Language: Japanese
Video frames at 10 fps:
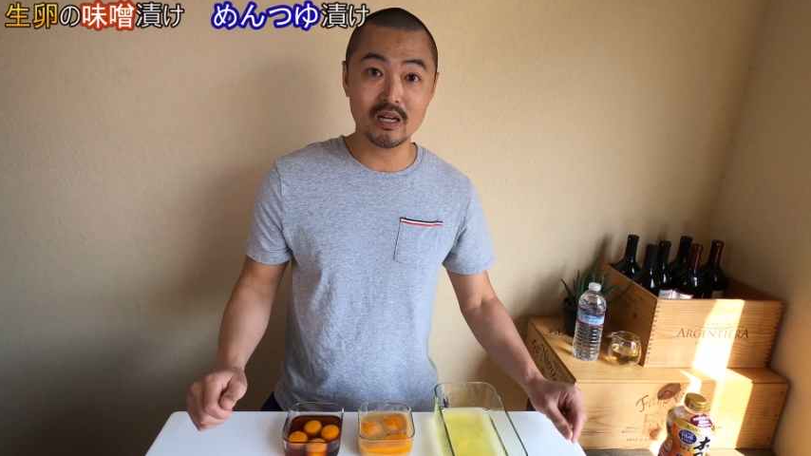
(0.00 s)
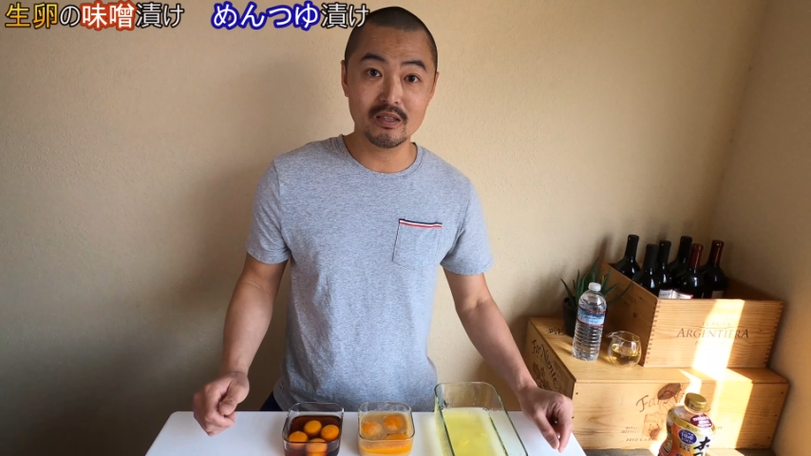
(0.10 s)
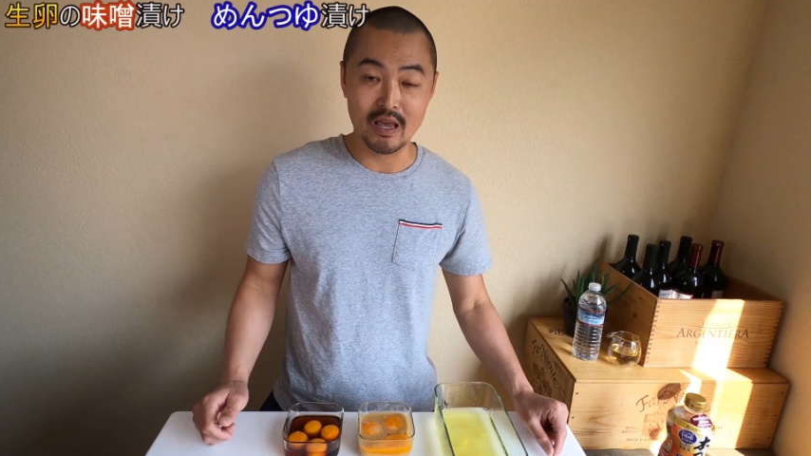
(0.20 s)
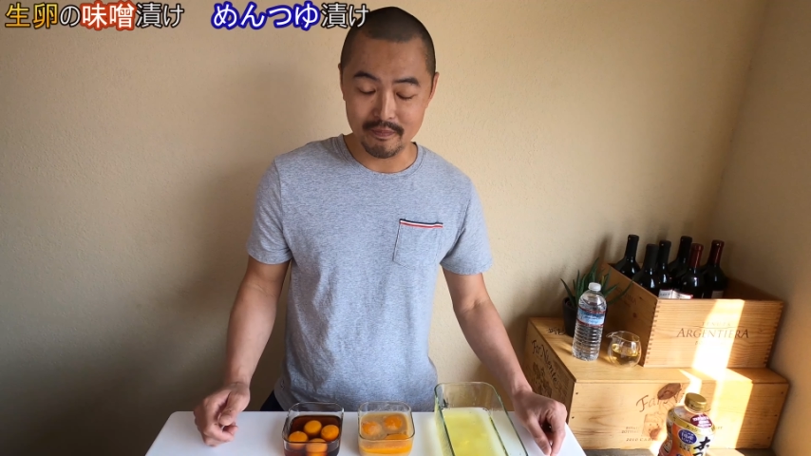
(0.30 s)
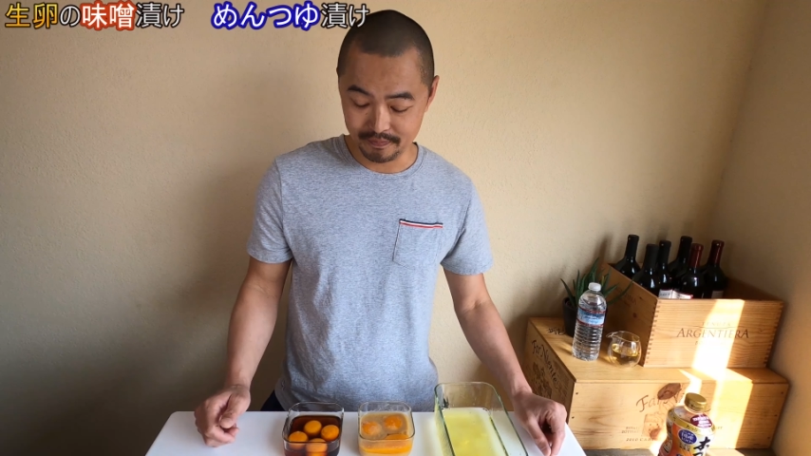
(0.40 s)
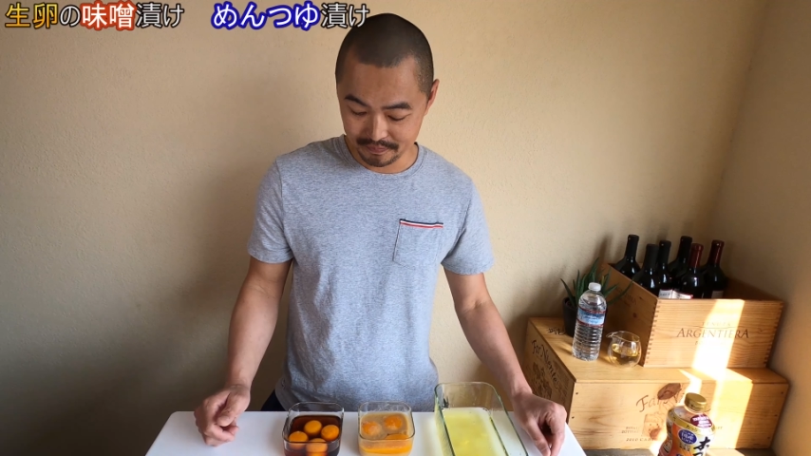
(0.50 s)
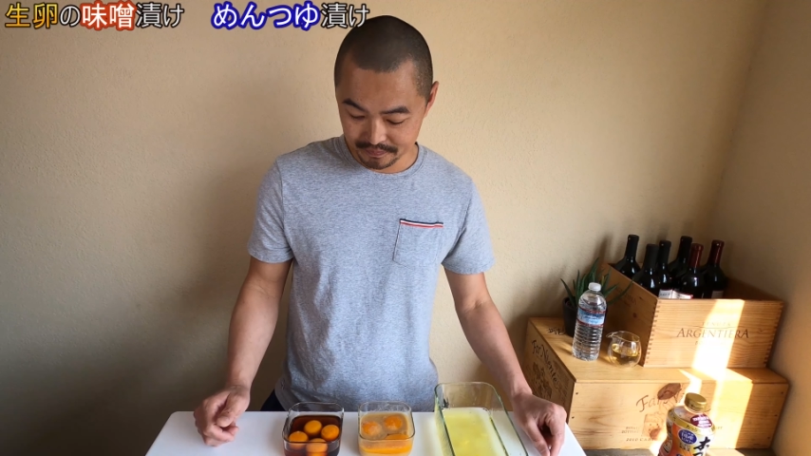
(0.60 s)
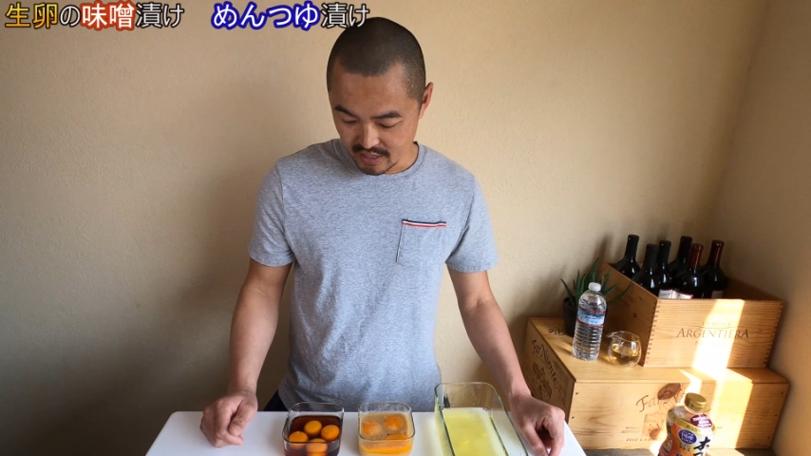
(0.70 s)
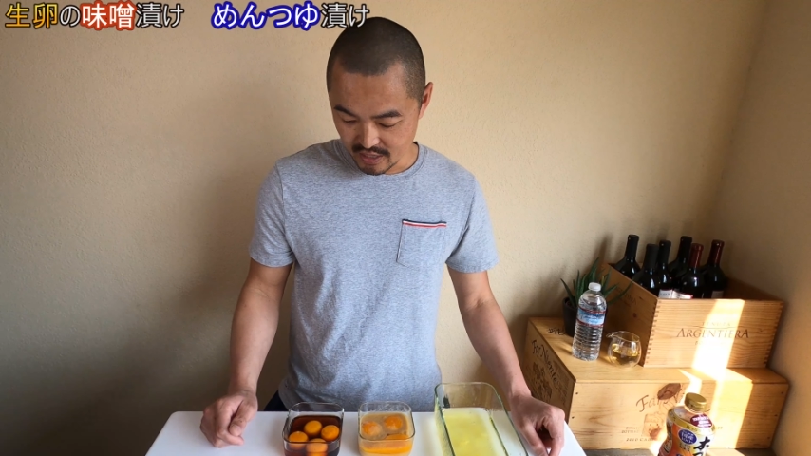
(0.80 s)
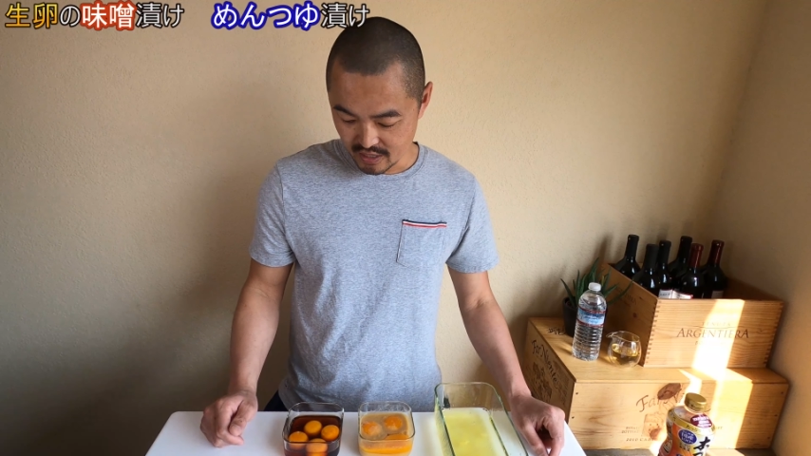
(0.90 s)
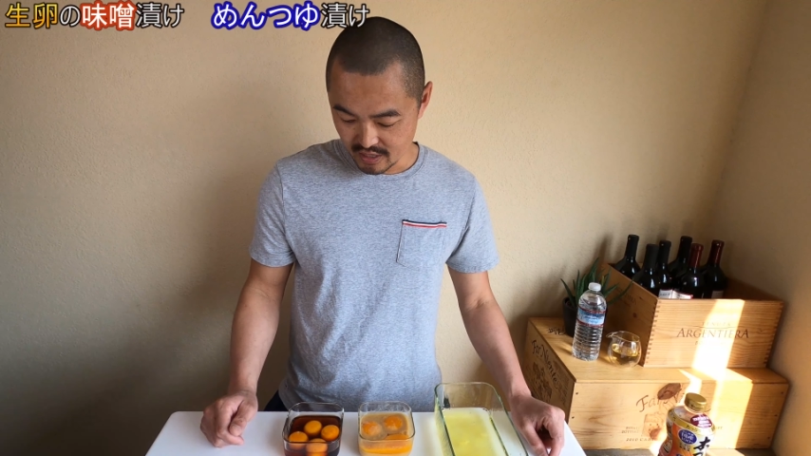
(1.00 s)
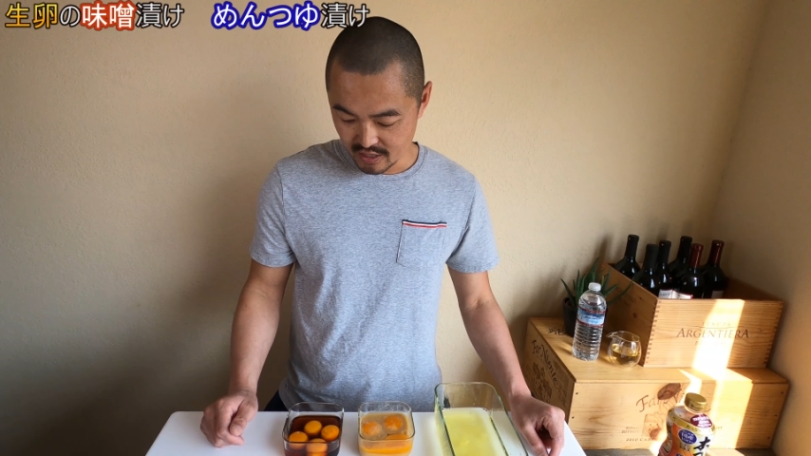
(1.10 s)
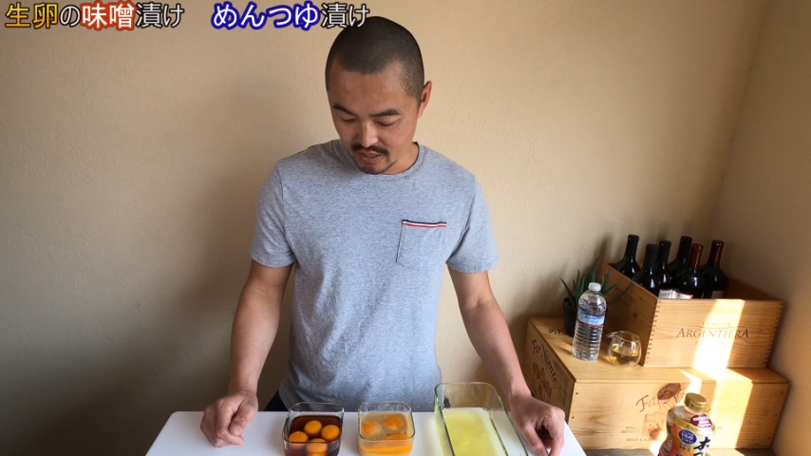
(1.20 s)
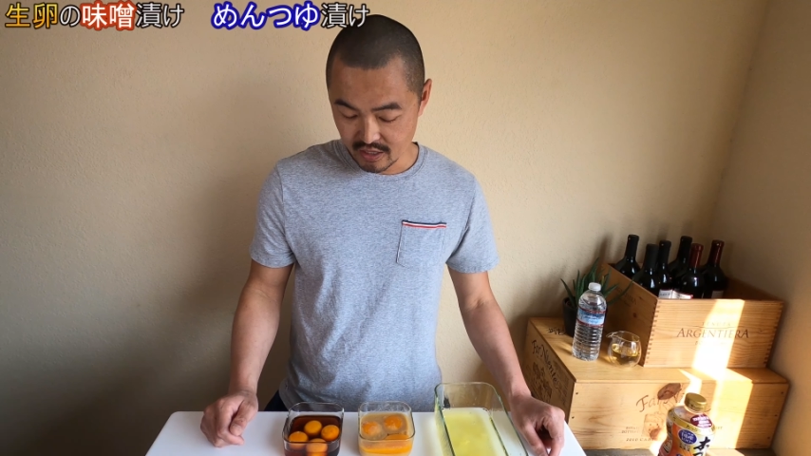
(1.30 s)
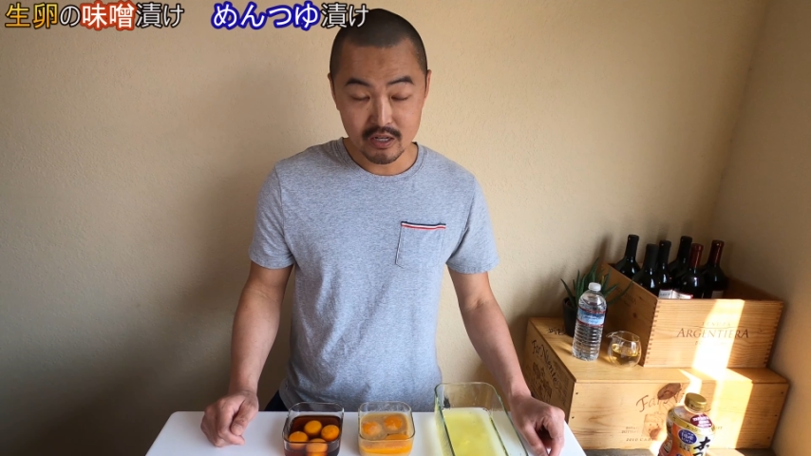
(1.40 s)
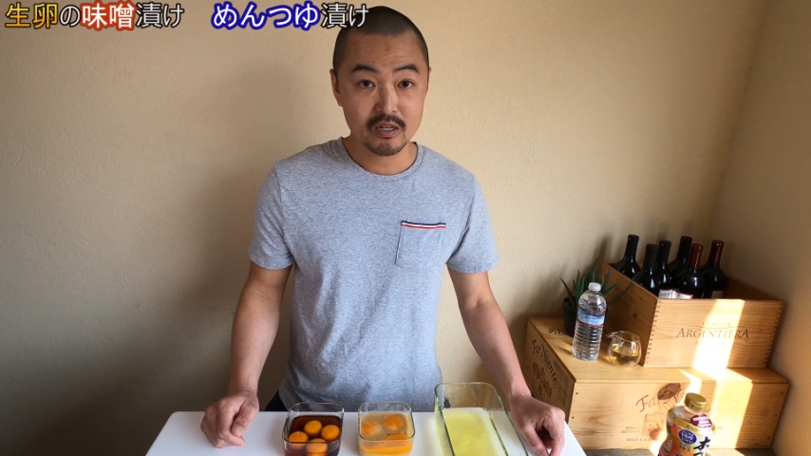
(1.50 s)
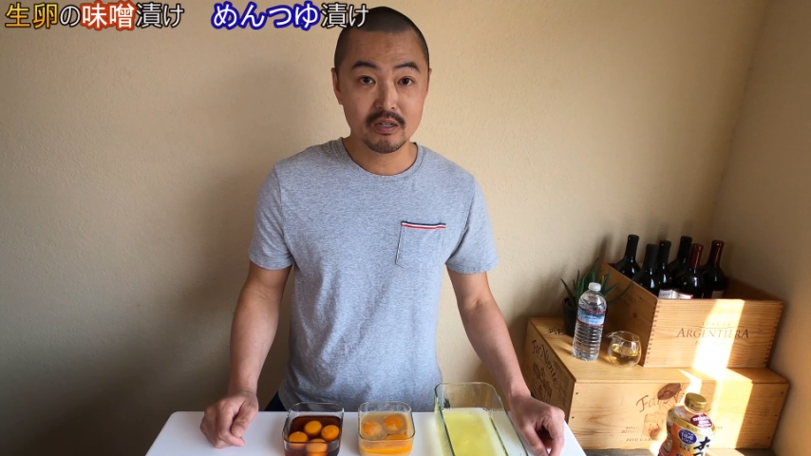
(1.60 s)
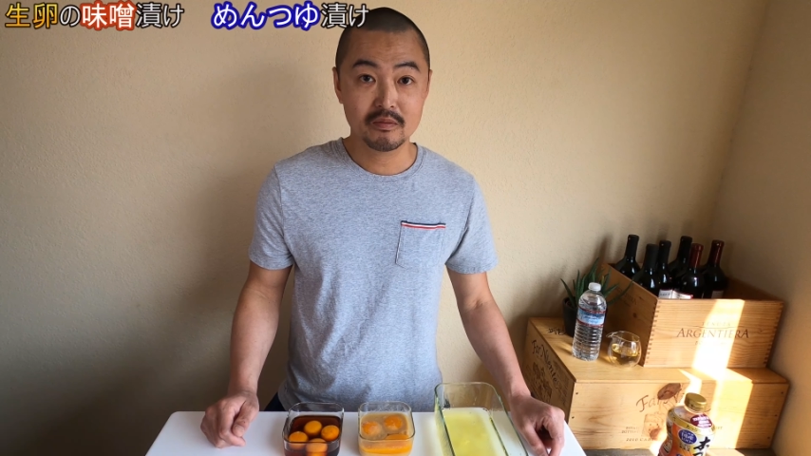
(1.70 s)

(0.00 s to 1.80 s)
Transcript: なんでえー、